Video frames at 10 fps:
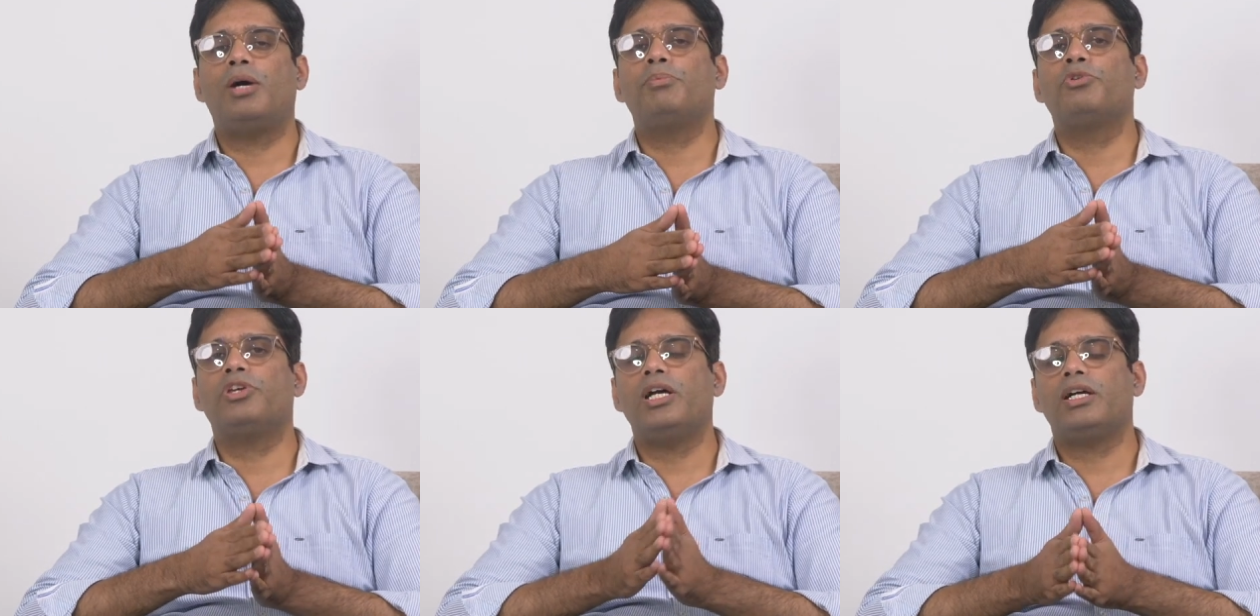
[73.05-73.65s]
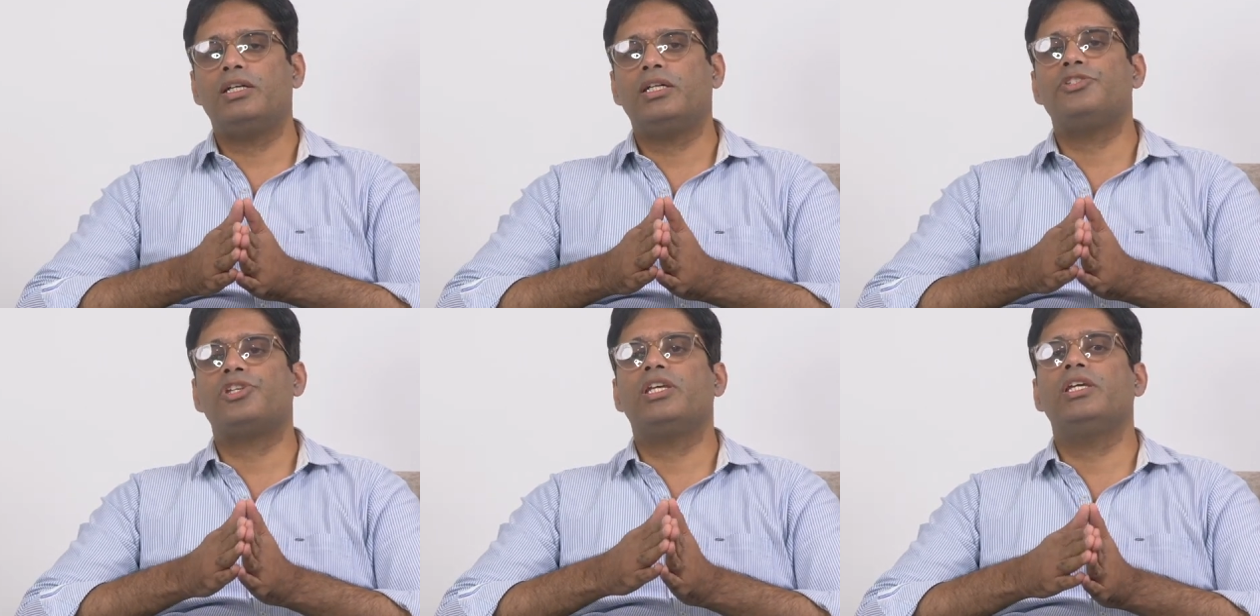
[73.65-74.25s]
आपको क्या
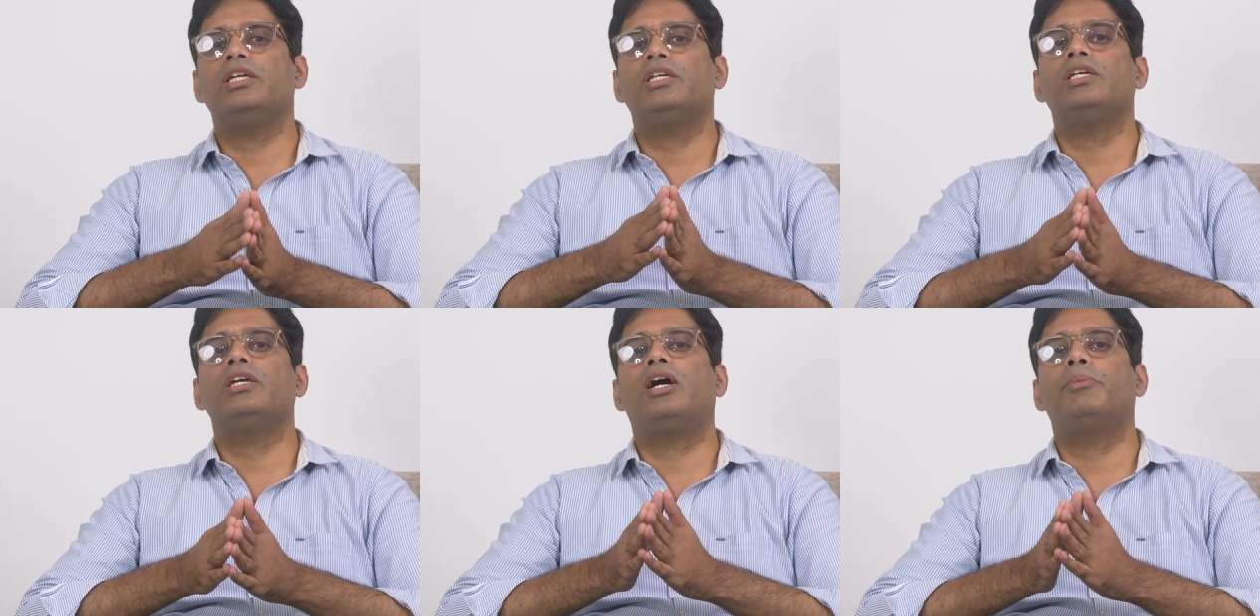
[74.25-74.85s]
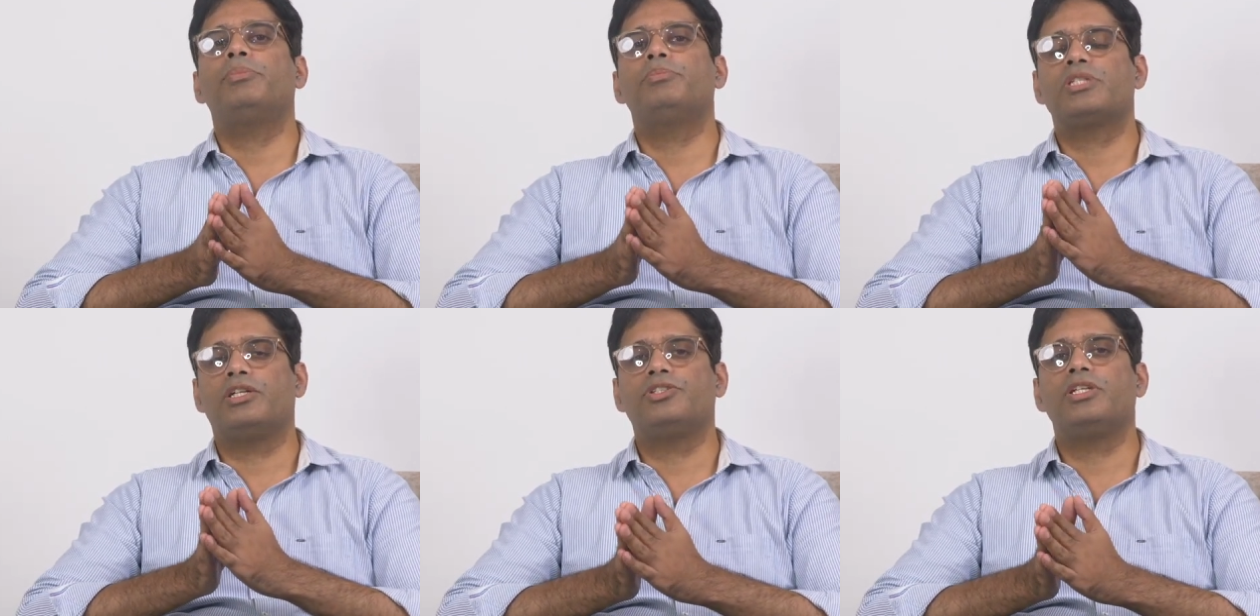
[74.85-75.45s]
करना चाहिए कि आप
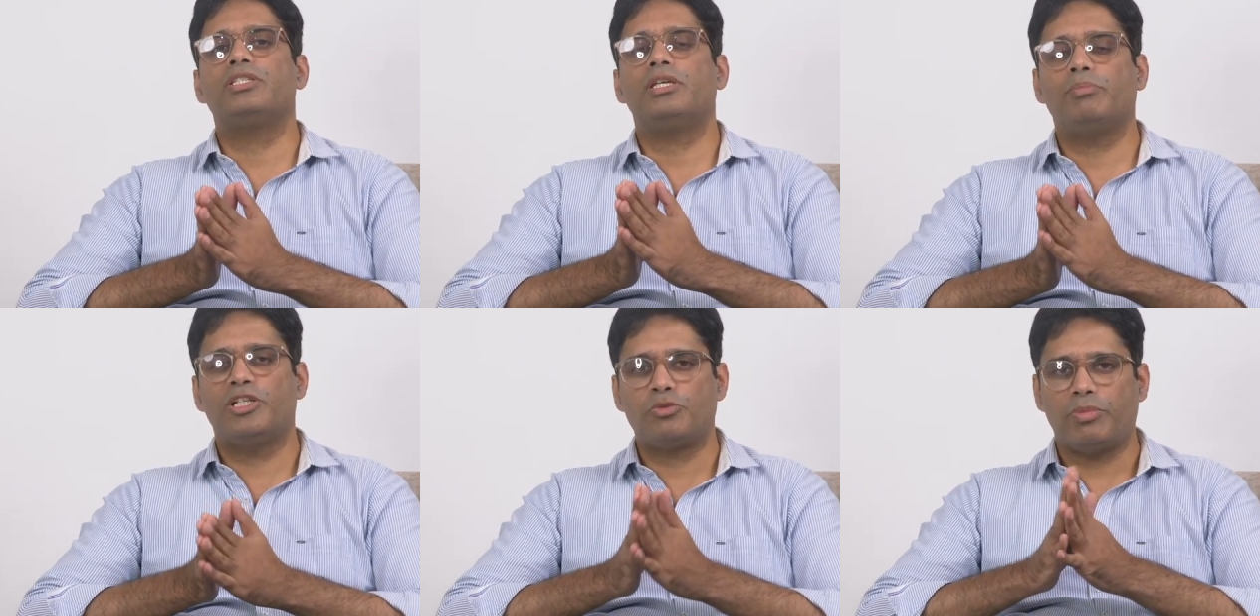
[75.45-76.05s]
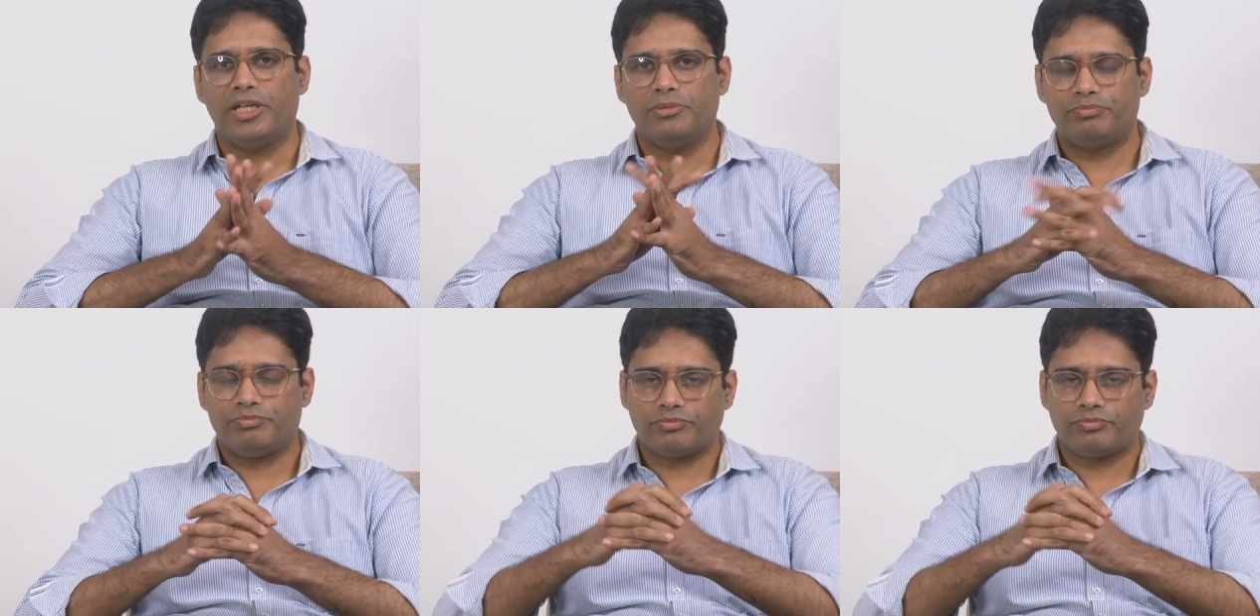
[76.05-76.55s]
सर्जरी से बच पाए